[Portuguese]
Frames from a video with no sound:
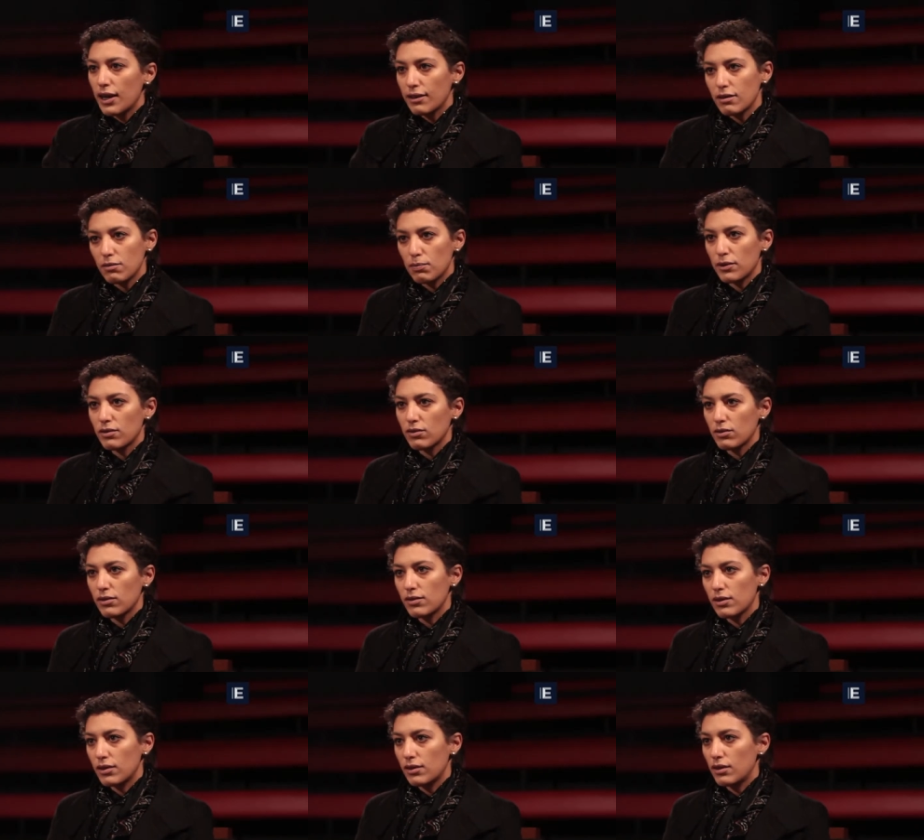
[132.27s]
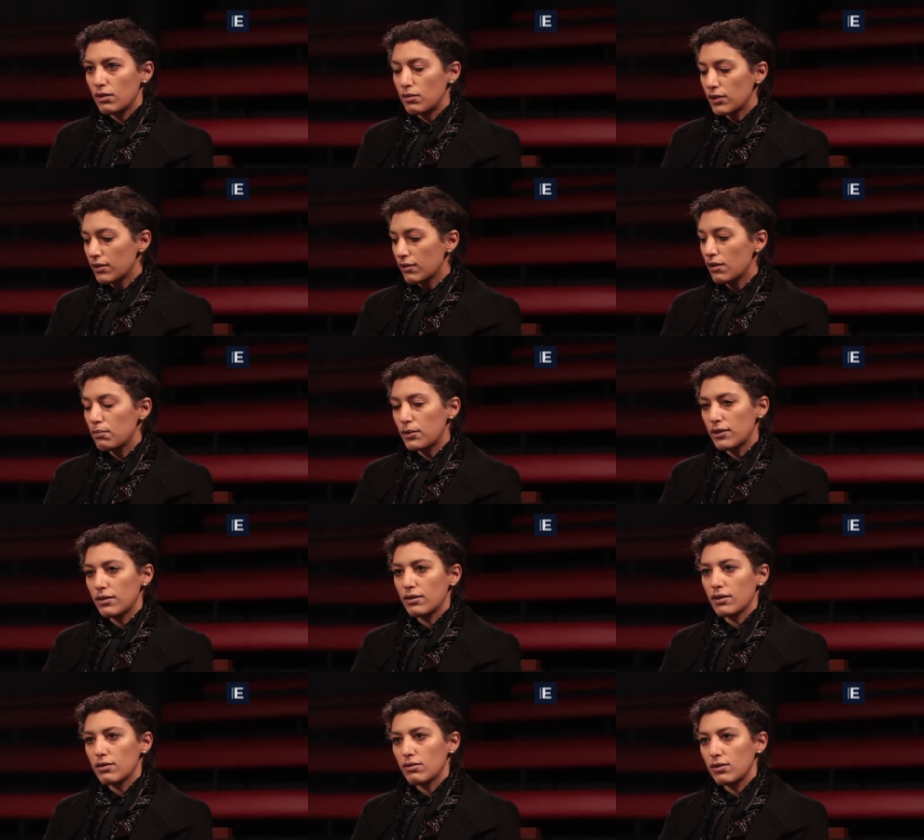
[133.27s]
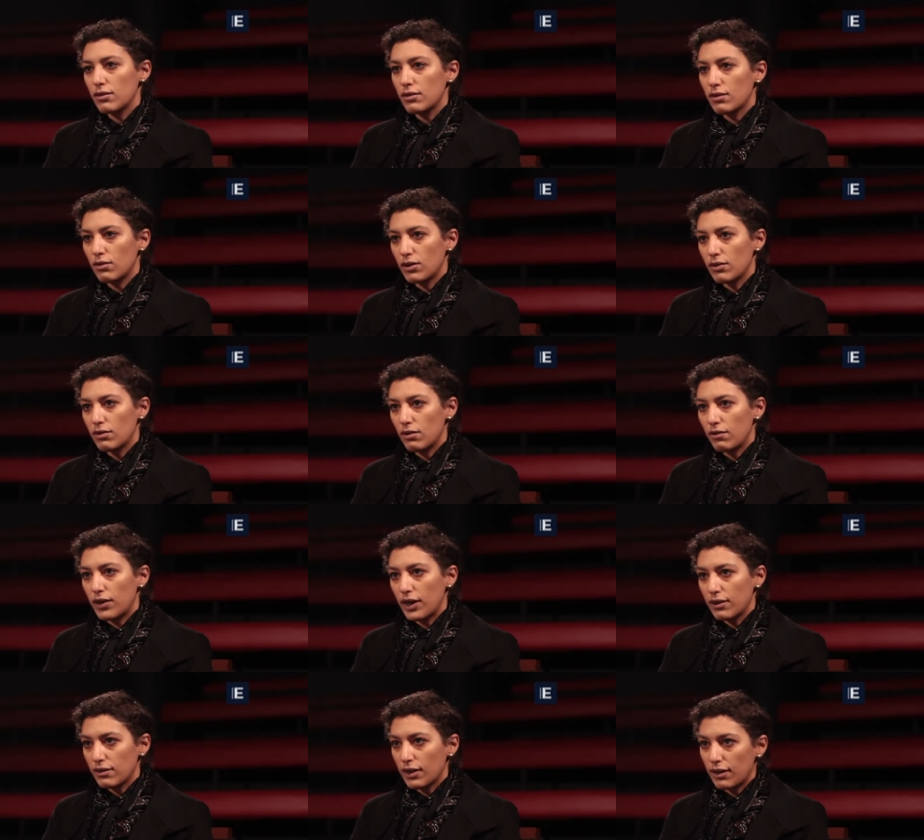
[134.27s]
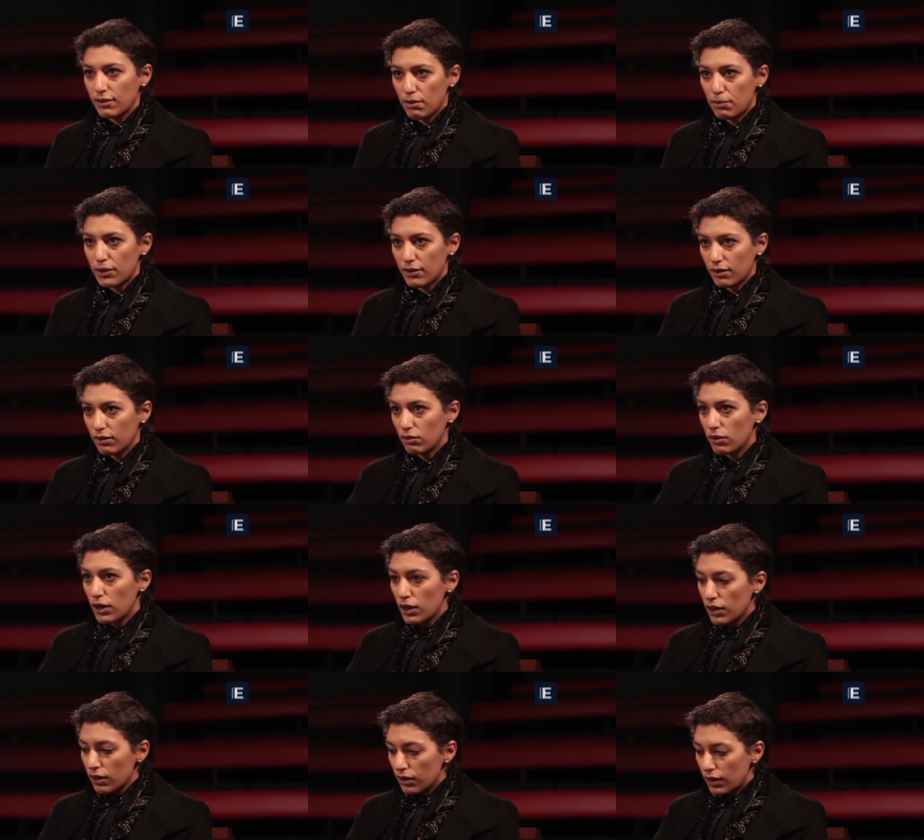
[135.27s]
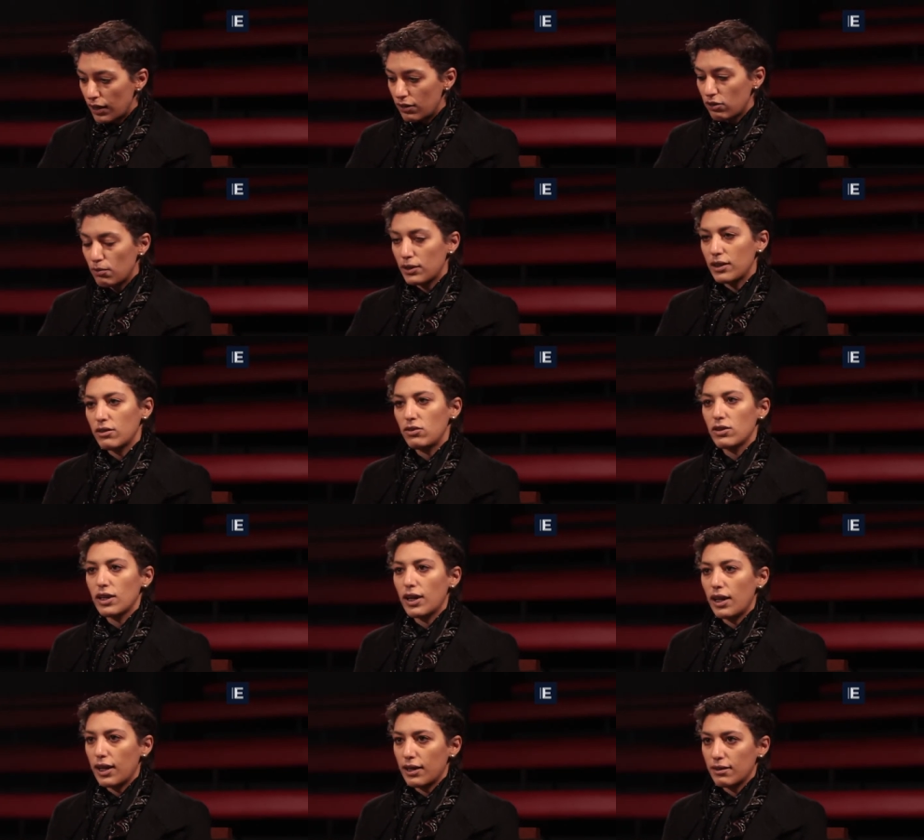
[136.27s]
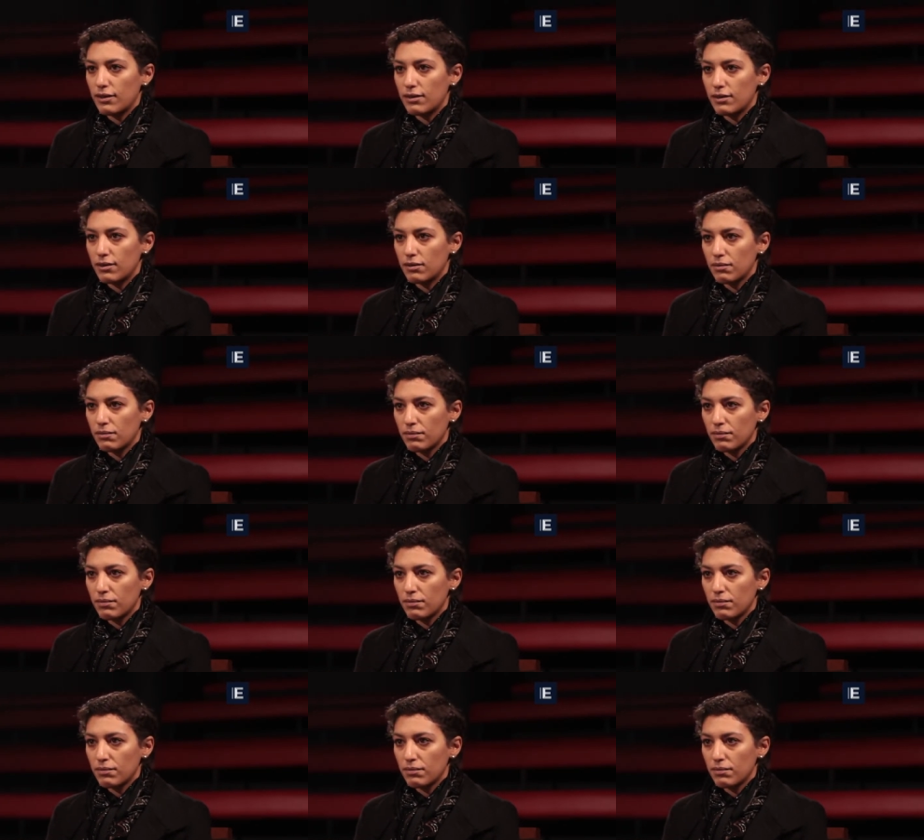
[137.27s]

Essas pessoas que estão, essas representações que estão nas novelas, elas representam LGBTs de que classe?